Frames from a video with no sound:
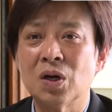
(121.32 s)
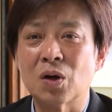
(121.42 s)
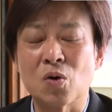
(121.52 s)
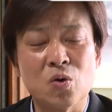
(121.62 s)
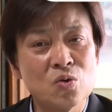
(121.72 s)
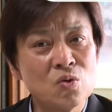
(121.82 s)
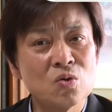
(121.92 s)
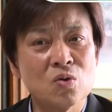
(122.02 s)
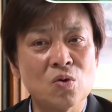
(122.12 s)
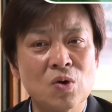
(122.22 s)
あこの
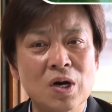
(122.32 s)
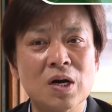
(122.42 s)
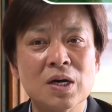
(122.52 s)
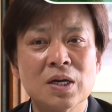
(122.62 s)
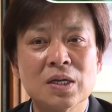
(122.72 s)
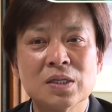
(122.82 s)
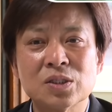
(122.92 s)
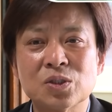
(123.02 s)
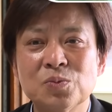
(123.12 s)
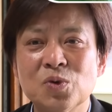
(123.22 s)
子は
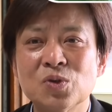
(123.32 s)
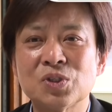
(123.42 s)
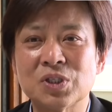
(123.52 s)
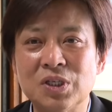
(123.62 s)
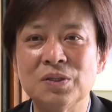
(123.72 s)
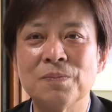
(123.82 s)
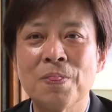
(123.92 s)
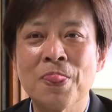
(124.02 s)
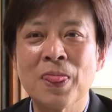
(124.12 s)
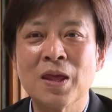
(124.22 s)
相撲好き
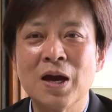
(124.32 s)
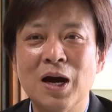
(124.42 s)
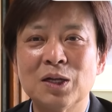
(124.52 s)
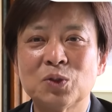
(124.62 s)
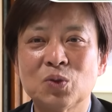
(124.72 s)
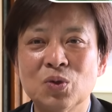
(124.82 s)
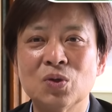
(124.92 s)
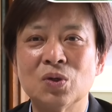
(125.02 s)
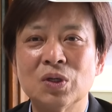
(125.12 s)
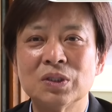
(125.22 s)
あ
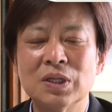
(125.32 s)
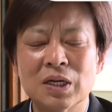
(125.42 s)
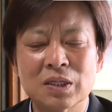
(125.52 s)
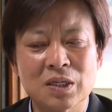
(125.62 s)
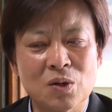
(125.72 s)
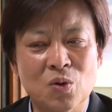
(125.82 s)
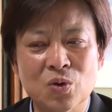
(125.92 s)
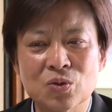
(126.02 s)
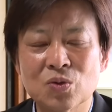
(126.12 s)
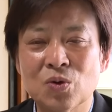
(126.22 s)
となんか
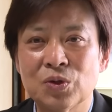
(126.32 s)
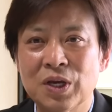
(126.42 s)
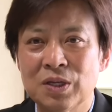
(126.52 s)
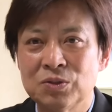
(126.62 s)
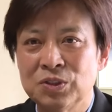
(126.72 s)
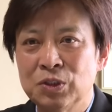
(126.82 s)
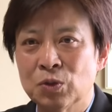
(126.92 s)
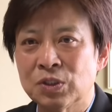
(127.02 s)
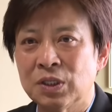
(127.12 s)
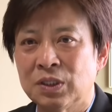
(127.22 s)
こういうこうレールに
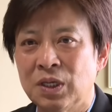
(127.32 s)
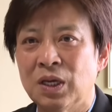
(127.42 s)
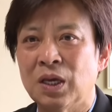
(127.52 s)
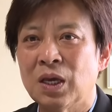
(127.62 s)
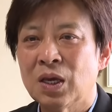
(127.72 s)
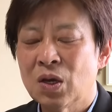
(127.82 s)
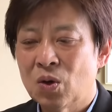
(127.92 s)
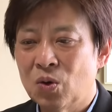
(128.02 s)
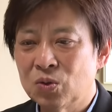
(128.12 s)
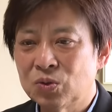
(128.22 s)
乗せて
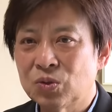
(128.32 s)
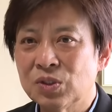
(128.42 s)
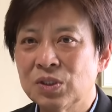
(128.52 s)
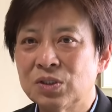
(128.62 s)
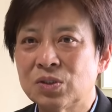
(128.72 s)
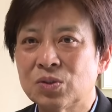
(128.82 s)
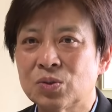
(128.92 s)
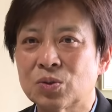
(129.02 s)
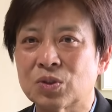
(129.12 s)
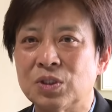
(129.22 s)
本当に
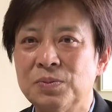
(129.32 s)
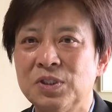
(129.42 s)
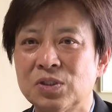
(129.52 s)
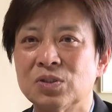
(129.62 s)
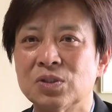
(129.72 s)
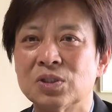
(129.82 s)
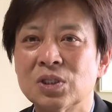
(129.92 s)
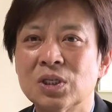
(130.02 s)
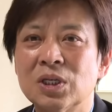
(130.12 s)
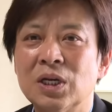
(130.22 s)
ちょっと厳しく、
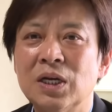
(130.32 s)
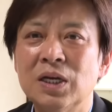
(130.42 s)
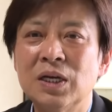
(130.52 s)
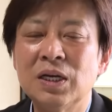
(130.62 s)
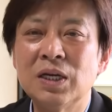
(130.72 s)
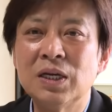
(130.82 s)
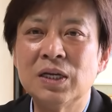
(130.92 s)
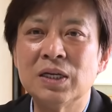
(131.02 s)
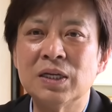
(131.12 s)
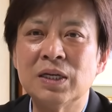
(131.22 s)

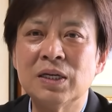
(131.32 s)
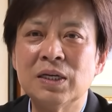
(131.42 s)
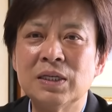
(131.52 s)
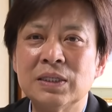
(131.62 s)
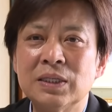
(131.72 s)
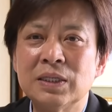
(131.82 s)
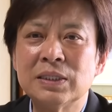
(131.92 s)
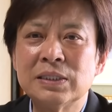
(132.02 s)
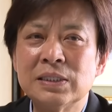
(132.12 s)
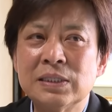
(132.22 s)

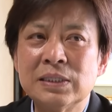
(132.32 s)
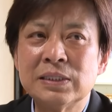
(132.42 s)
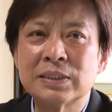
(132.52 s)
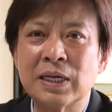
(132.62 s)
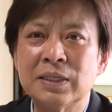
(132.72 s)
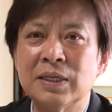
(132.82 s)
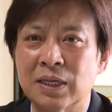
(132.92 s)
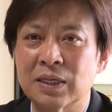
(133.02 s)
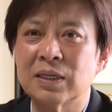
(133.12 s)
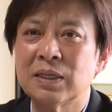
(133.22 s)
えー、鍛
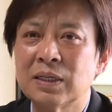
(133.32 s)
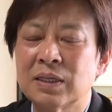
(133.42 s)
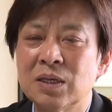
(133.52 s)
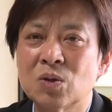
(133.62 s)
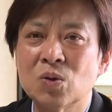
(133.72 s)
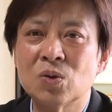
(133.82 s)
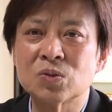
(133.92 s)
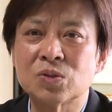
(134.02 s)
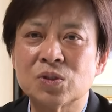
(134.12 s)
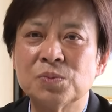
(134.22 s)
錬稽古
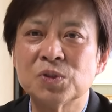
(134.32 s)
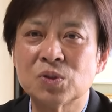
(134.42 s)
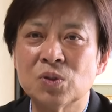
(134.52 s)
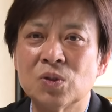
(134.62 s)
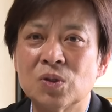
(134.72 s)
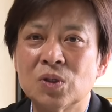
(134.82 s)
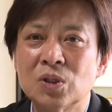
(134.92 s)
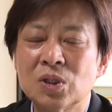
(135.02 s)
を積むと